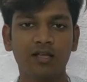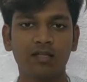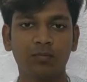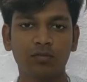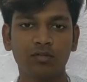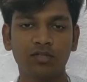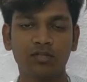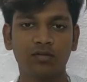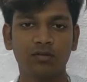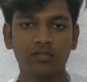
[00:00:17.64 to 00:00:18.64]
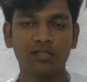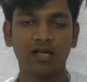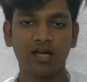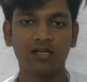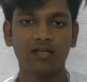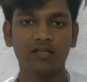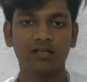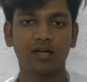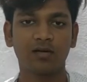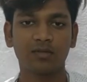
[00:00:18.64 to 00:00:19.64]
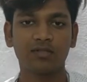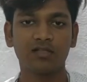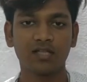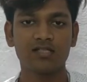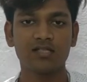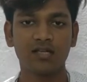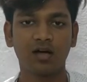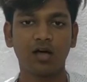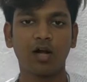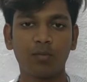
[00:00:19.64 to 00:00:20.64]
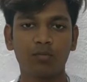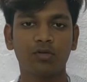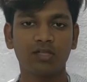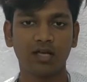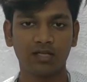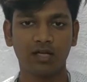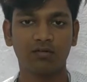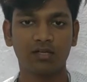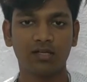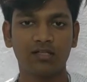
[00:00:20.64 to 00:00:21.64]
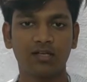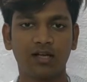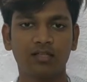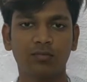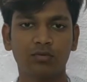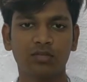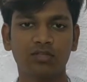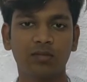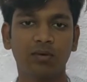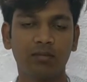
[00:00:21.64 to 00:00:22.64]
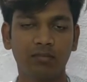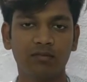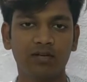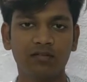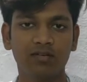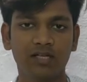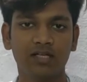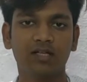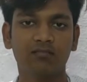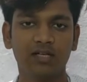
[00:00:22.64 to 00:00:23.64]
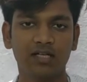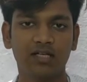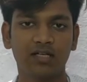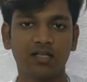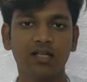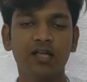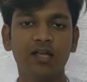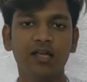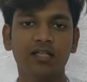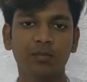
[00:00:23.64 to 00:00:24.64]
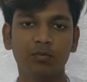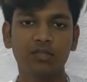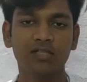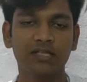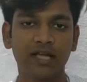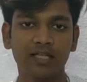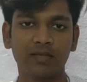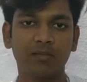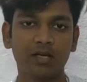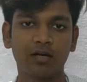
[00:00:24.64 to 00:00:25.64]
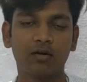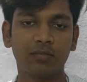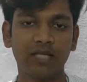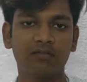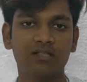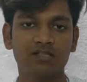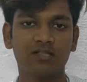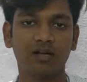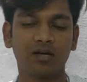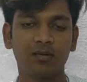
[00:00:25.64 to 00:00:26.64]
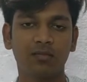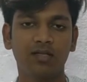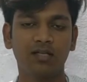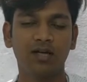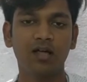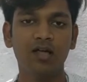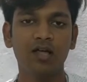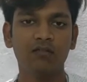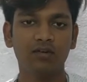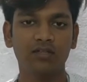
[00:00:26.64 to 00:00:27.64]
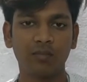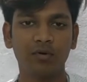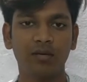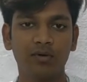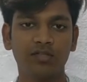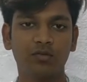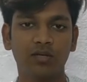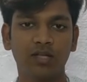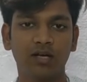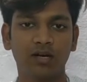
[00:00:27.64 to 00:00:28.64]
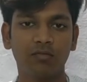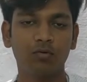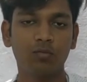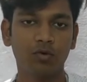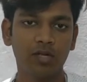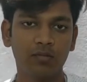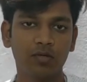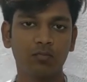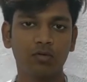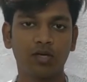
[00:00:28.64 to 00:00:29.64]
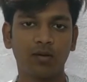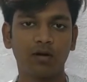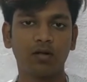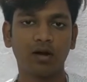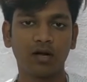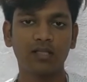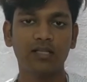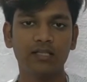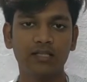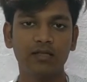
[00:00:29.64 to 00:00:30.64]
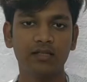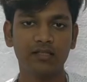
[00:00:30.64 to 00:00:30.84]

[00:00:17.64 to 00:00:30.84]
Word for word: இந்த புத்தகத்தை வந்து யார் எழுதியிருக்காங்க பார்த்தீங்கன்னா தஞ்சை ஆ ராமமூர்த்தி ஐயா அவர்கள் எழுதியிருக்காரு இந்த புத்தகத்தை பன்மை வெளி வெளியீட்டுக்கும் வெளியிட்டிருக்கு இந்த புத்தகத்தில் ஏன் அந்த மாதிரியான பெயர் வச்சிருக்காங்க அப்படின்னு பார்த்தீங்கன்னா தமிழ் அப்படி சொன்னீங்கன்னா ஒரு மொழியை மட்டும் குறிக்கிற மாதிரி இருக்கும் ஆனால் இந்த